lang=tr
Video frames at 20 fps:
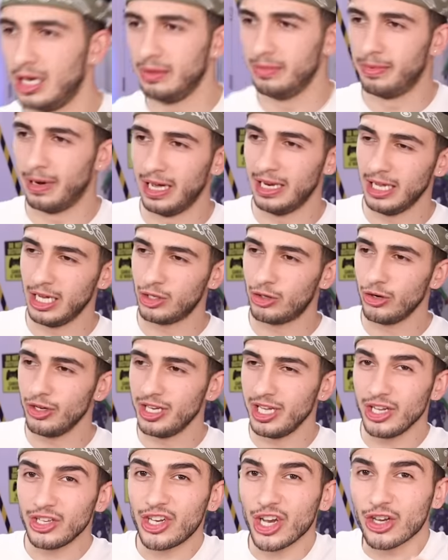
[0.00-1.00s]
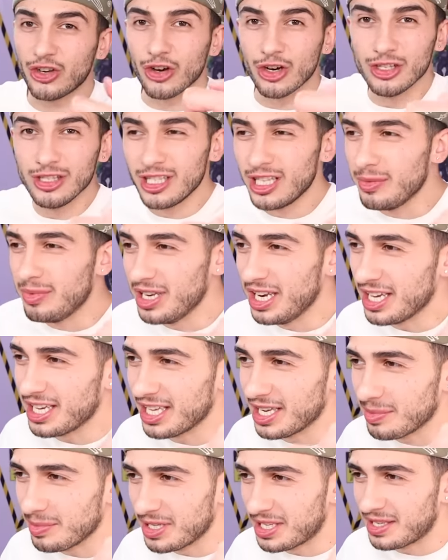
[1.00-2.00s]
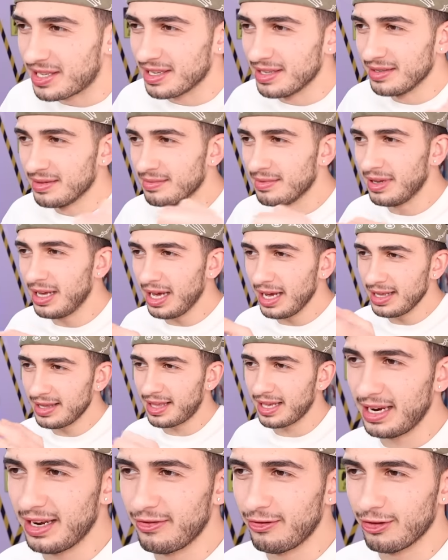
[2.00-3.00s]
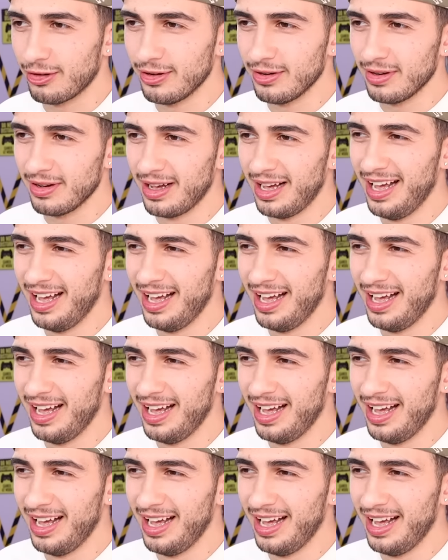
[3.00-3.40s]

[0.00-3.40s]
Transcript: Abi palyaçoyu niye çekiyorsun? Dibine girmişsin. Al telefonu.